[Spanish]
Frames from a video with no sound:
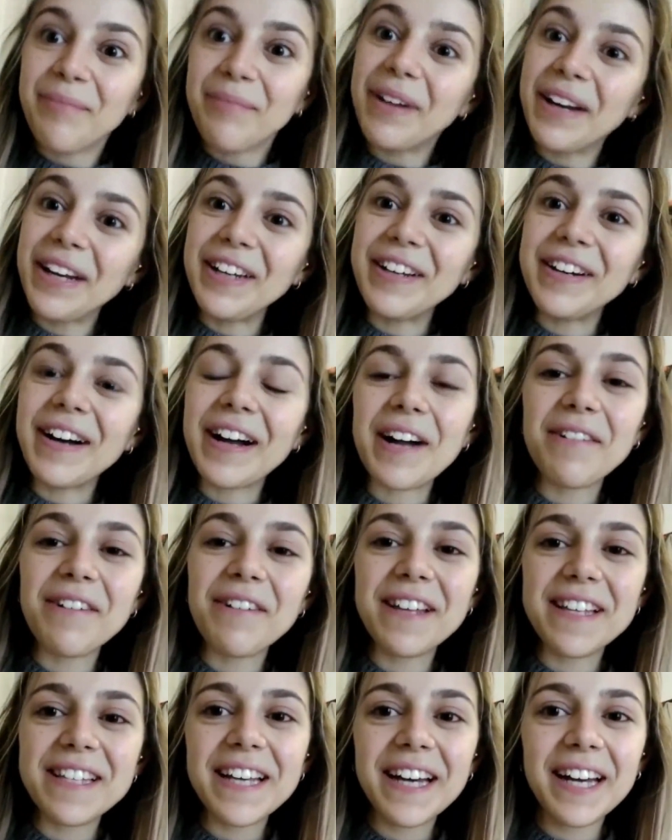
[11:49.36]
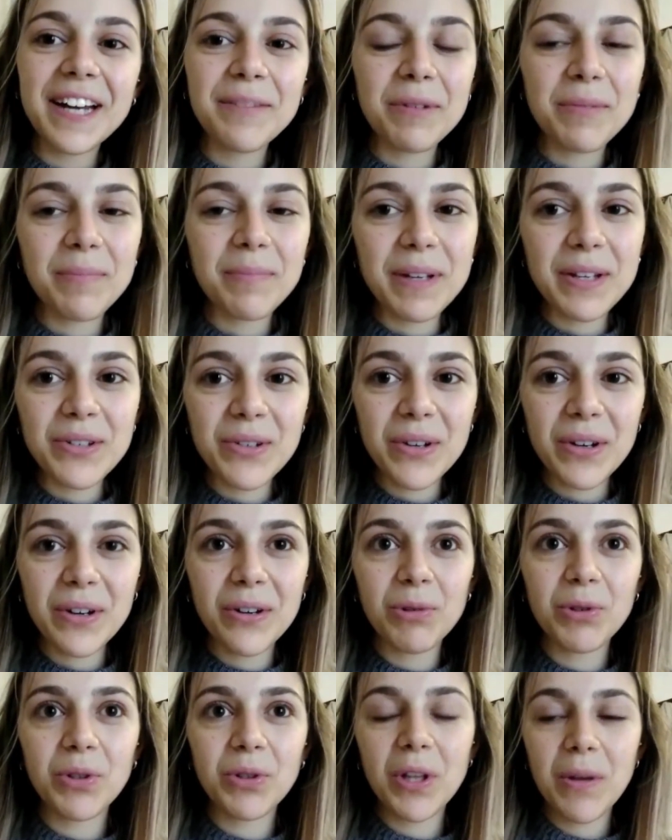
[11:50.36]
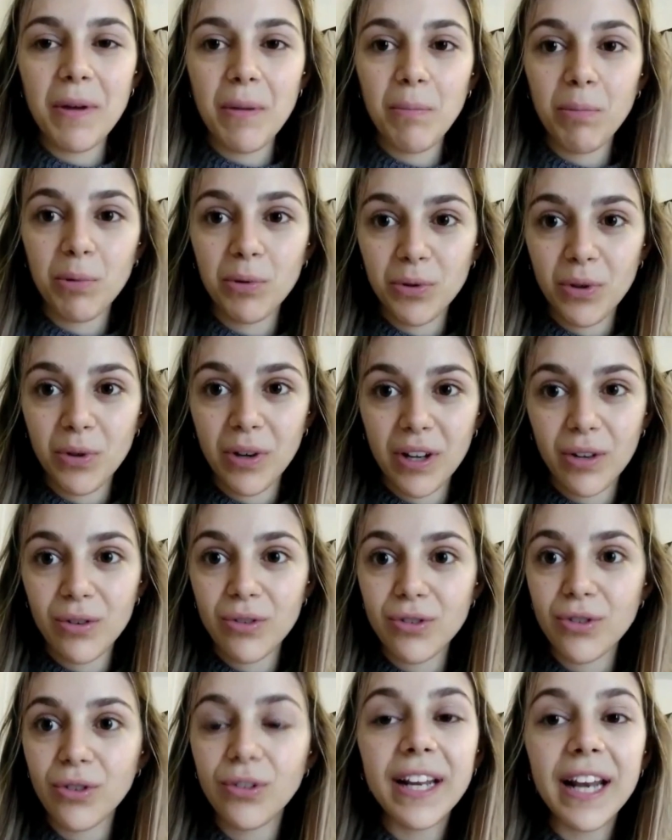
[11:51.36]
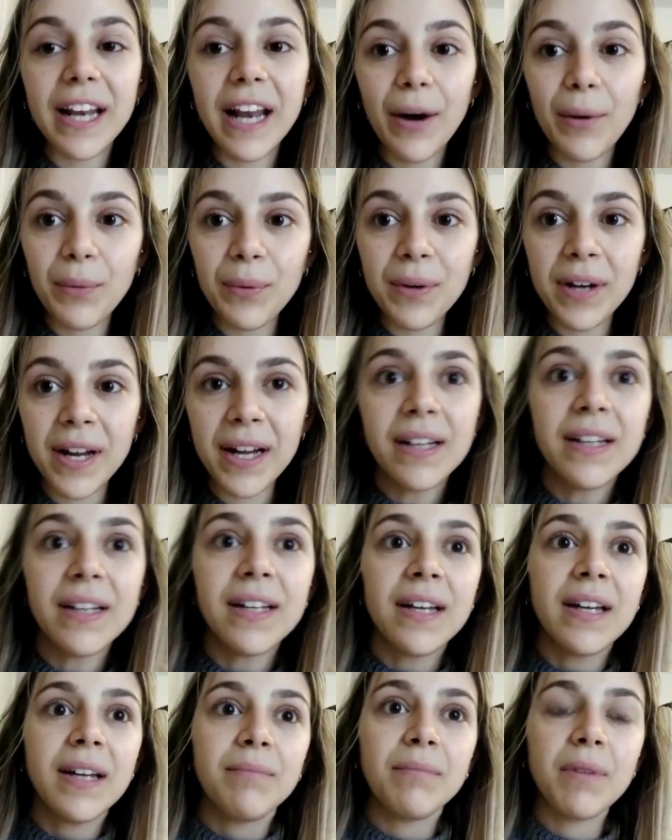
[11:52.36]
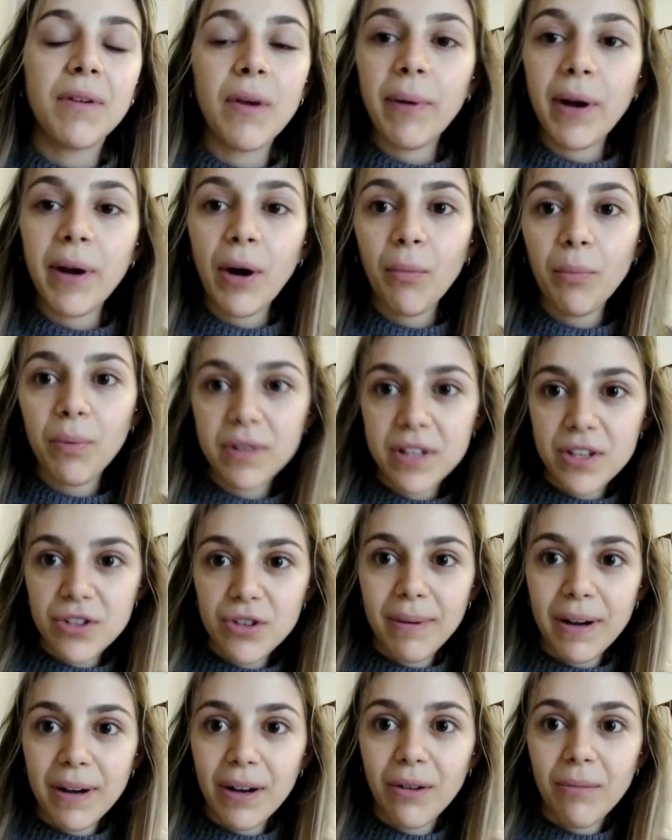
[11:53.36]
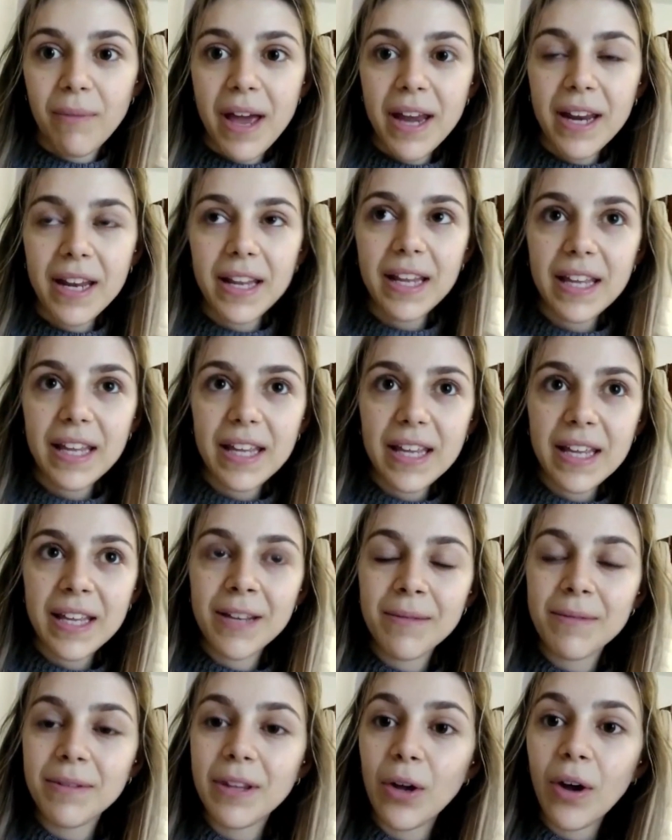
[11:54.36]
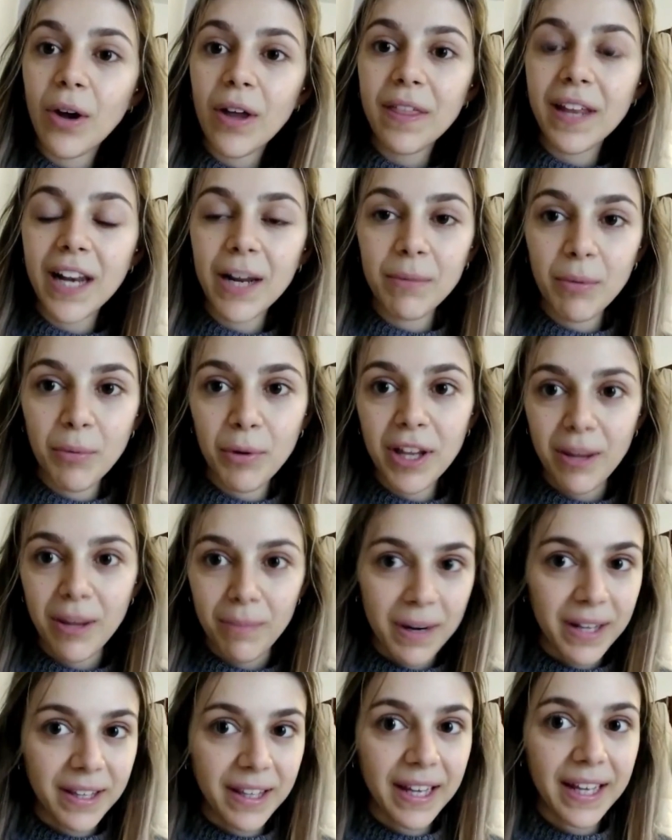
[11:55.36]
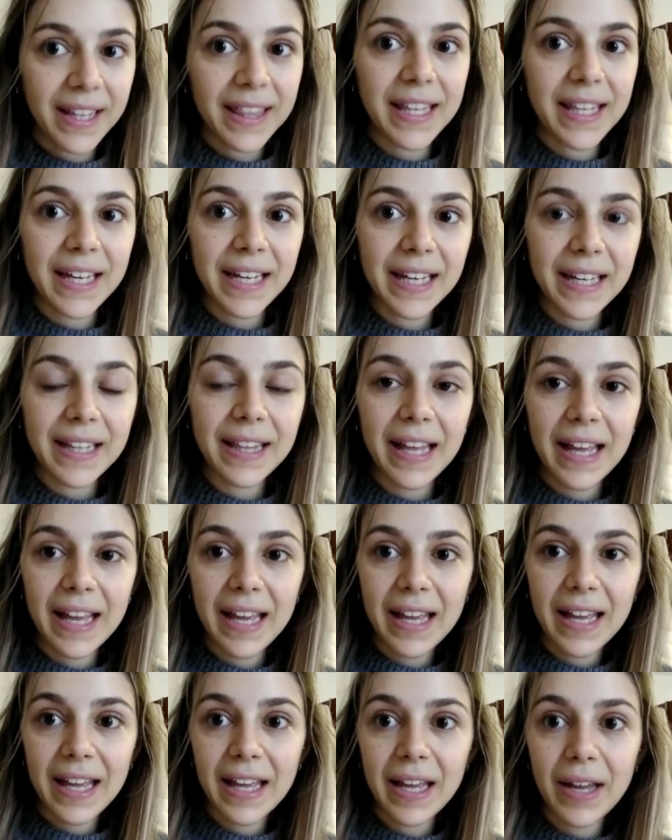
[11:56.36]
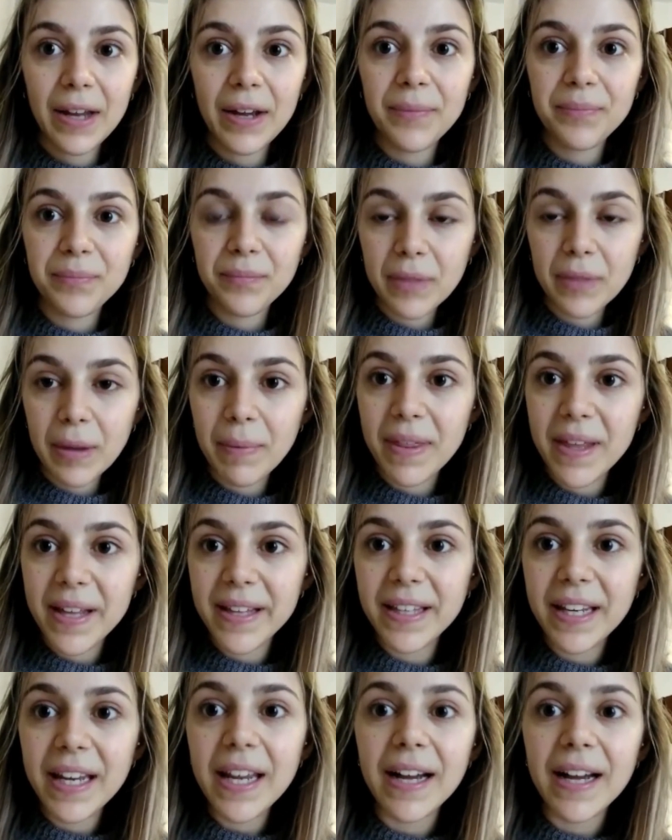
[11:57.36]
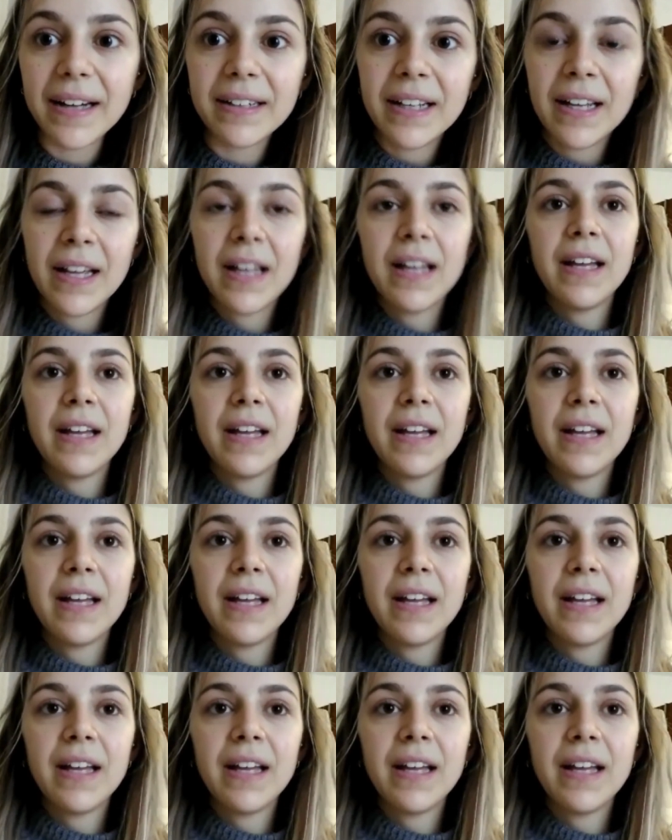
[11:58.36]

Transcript: Bueno, acabo de llegar a mi piso y como todavía es pronto, que no son ni la una, me voy a esperar un poquillo para comer y tengo que hacer la memoria de prácticas de pediatría.